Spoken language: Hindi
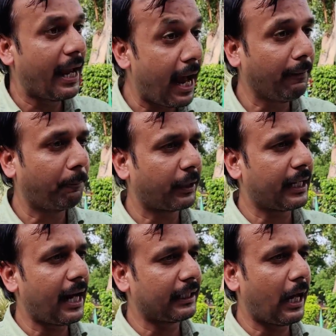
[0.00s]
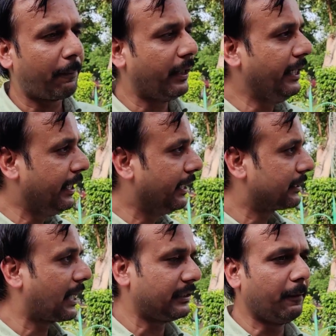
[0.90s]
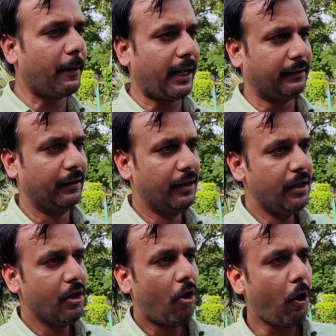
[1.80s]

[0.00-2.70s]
बयान के आधार पर ईडी e ने चार्जशीट बनाई हम्म।